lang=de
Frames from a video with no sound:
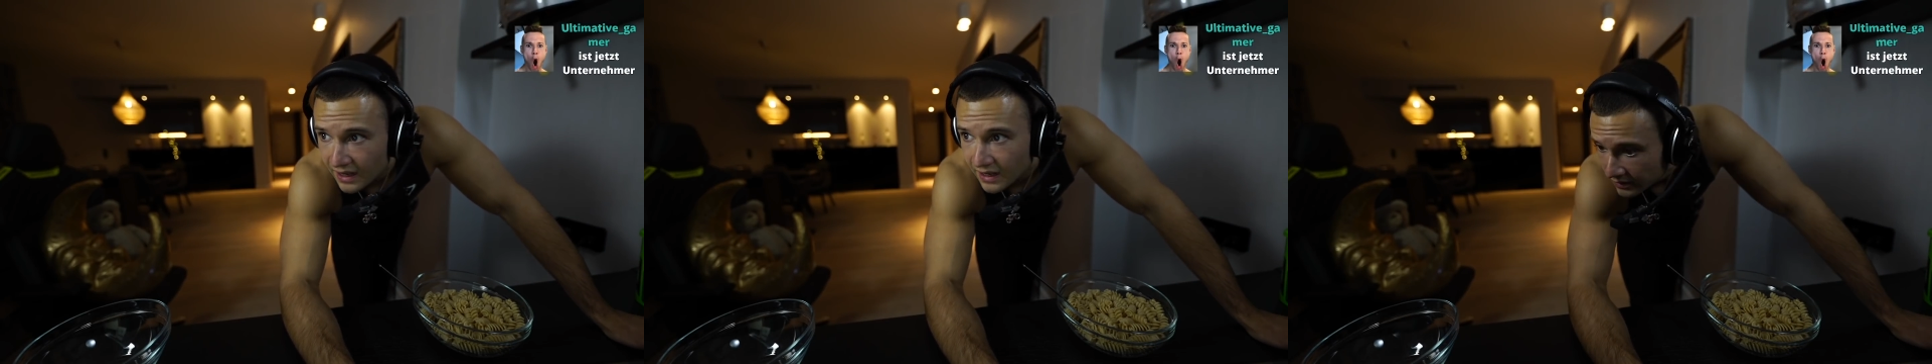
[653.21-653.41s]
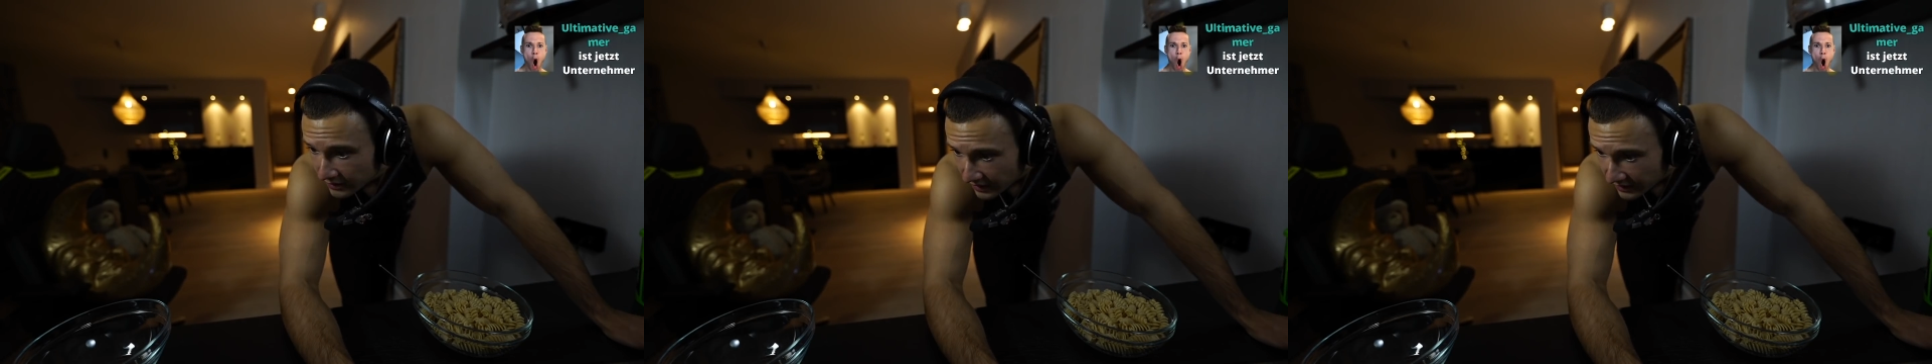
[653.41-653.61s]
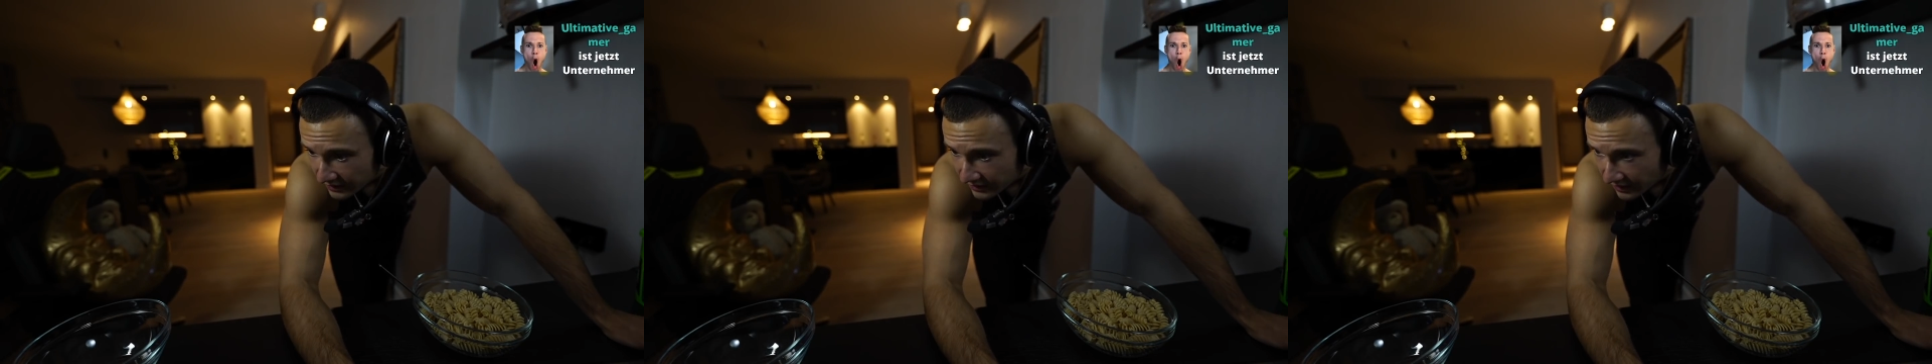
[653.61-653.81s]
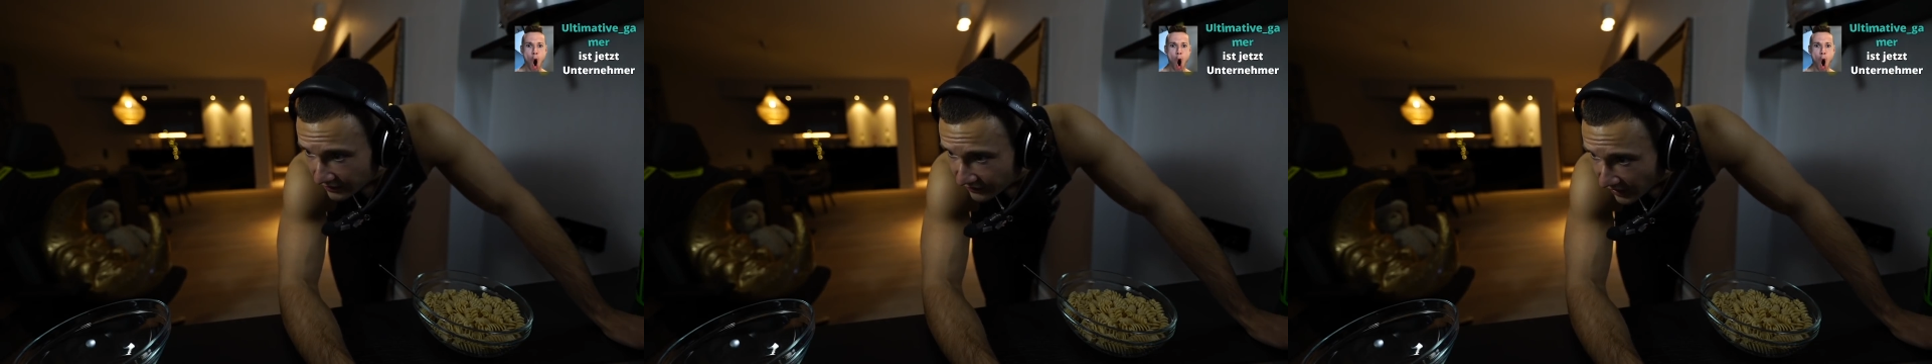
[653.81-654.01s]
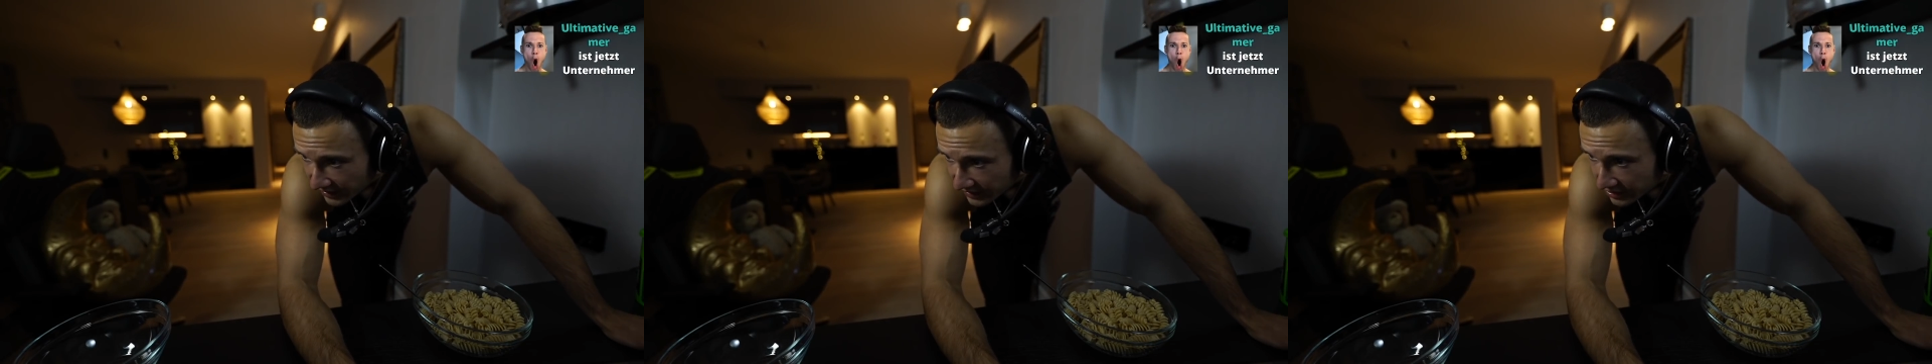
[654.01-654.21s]
Sein, sein
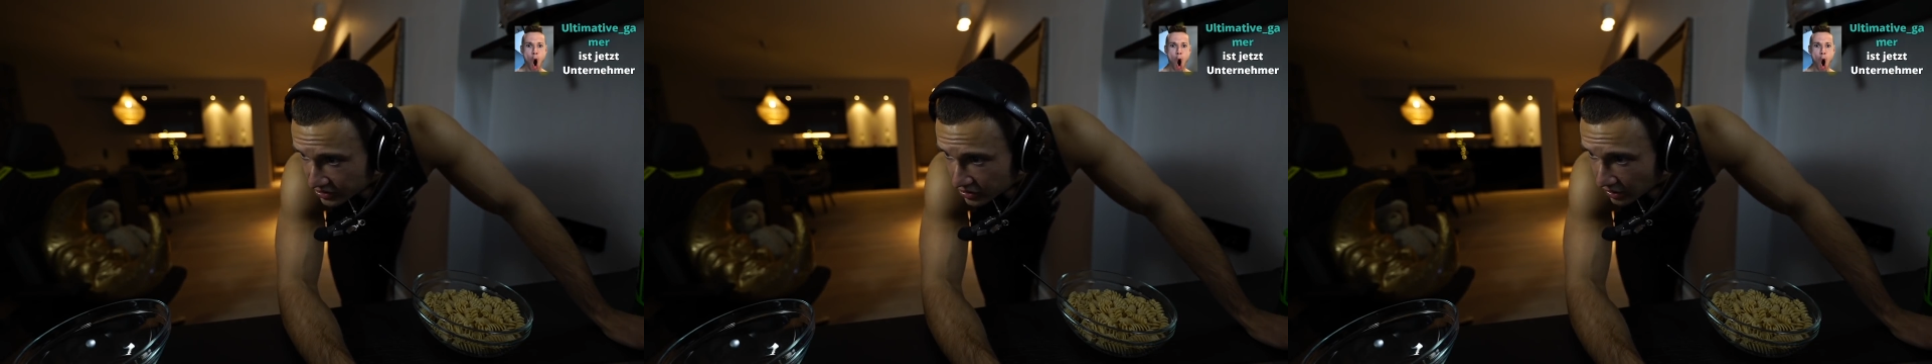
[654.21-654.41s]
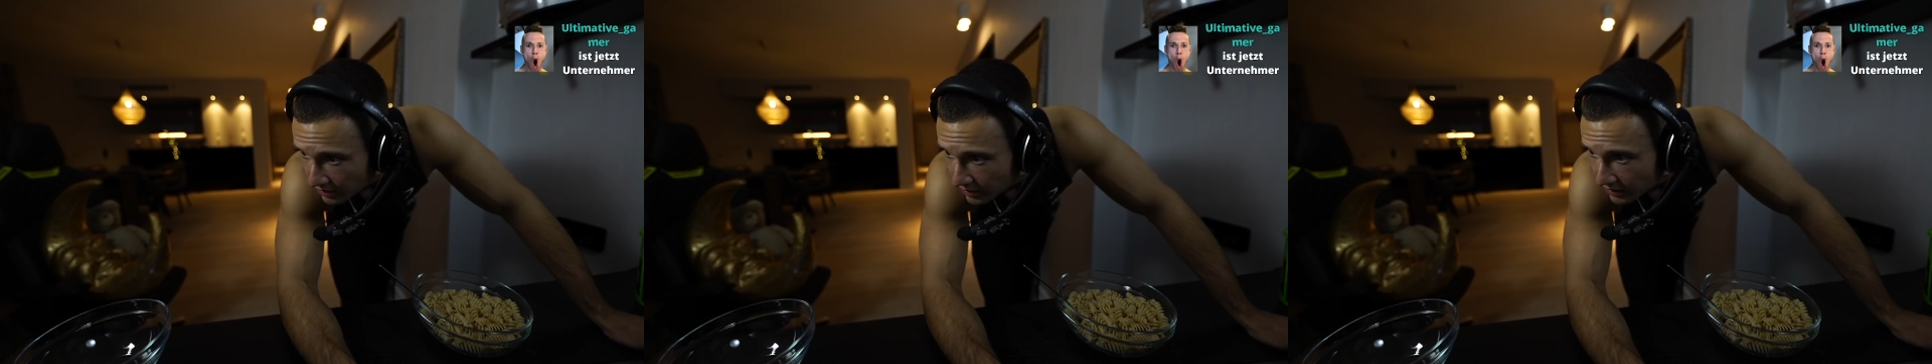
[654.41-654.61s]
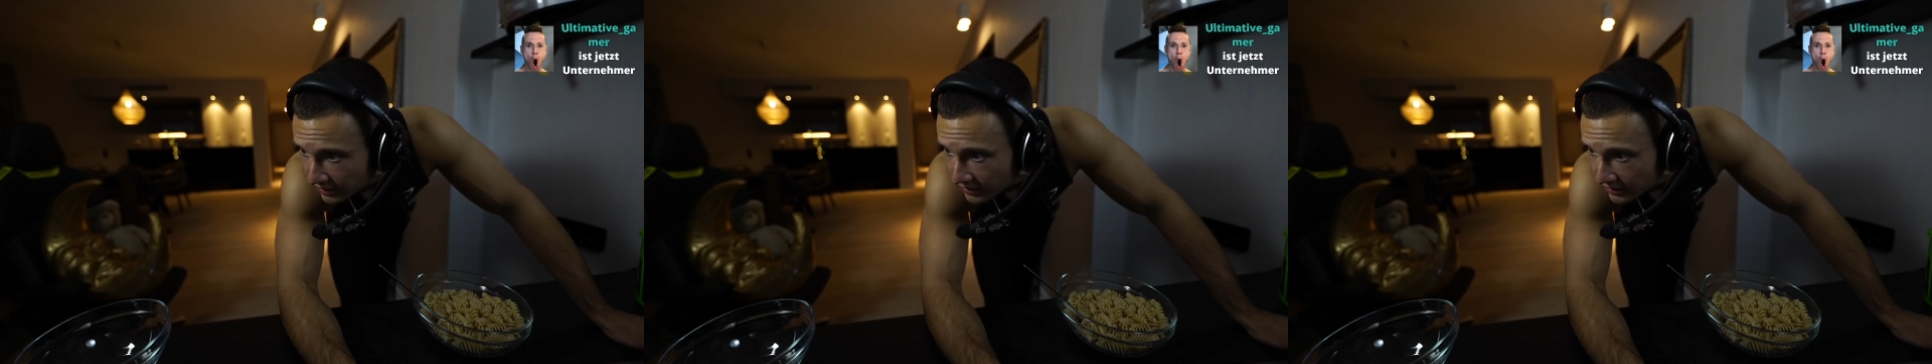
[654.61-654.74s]
Vater gestorben oder